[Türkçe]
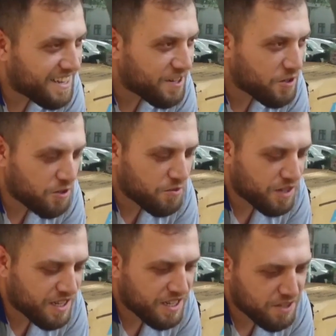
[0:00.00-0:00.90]

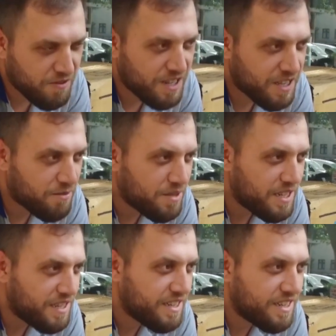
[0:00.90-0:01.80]
Ekonomik kriz var tabi
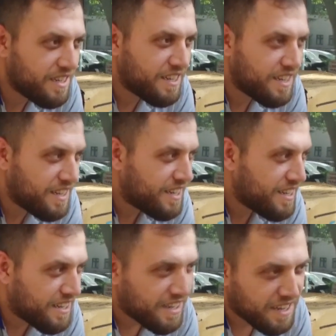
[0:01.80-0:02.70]
de.
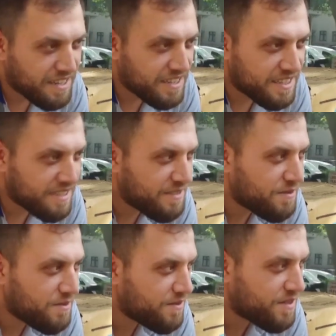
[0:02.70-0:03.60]
Yani
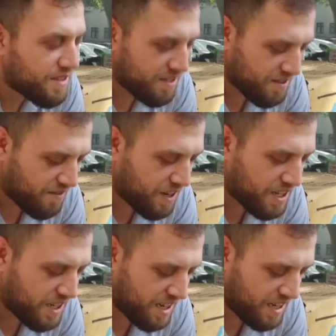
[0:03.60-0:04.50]

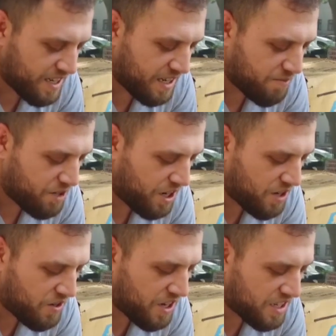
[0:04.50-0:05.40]
açıklayacak bir şey yok